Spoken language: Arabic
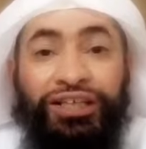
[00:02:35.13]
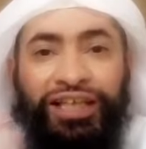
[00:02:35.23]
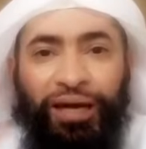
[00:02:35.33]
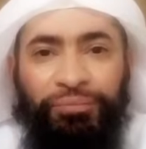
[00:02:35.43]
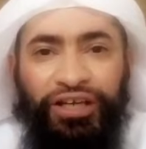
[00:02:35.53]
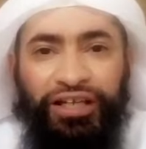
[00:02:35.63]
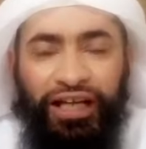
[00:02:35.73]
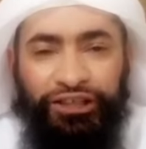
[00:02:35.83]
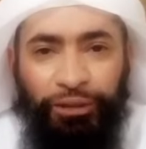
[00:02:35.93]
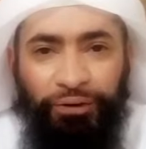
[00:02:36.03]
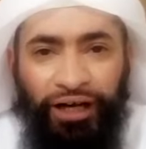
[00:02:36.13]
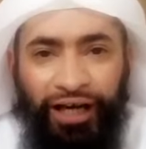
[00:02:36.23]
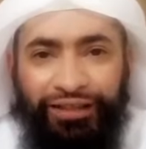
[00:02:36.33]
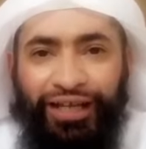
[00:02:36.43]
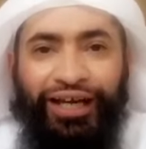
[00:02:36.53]
تأمين
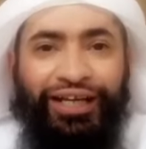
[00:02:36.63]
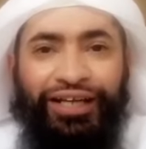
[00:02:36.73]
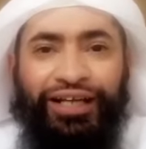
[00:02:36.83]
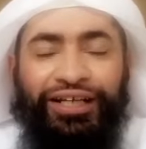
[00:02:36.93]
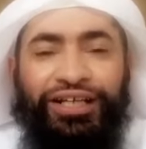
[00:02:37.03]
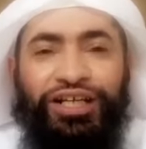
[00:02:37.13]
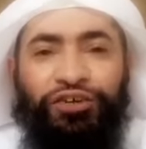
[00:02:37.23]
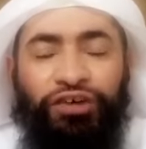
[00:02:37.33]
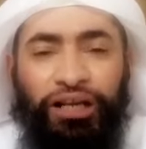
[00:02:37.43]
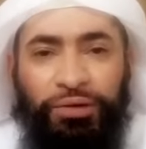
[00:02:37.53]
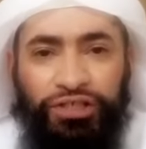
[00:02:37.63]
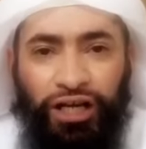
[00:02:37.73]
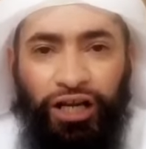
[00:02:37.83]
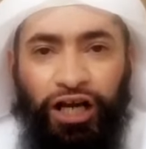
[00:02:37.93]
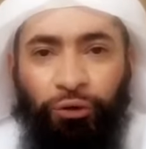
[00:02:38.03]
الجبهة الداخلية فالنبي
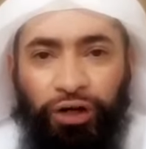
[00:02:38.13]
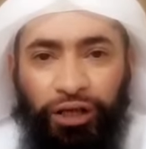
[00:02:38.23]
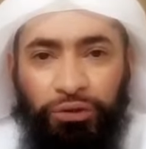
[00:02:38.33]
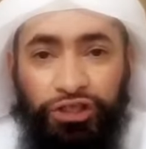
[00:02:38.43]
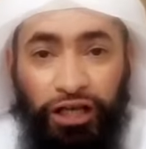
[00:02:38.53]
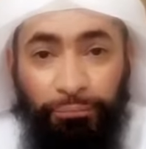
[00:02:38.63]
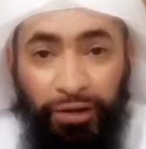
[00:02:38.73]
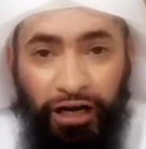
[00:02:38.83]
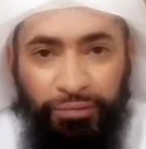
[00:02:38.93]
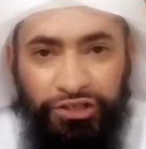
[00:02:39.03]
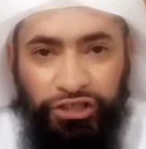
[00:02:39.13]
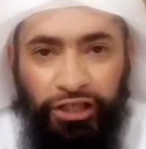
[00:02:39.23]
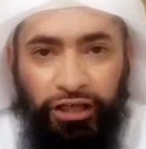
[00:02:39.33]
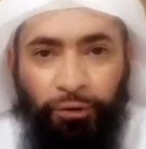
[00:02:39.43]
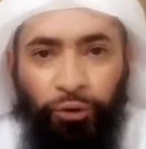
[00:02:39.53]
صلى الله عليه وسلم بنى المسجد
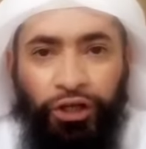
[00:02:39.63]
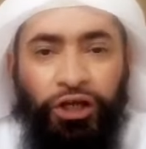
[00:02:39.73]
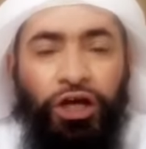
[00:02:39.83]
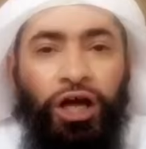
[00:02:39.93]
النبوي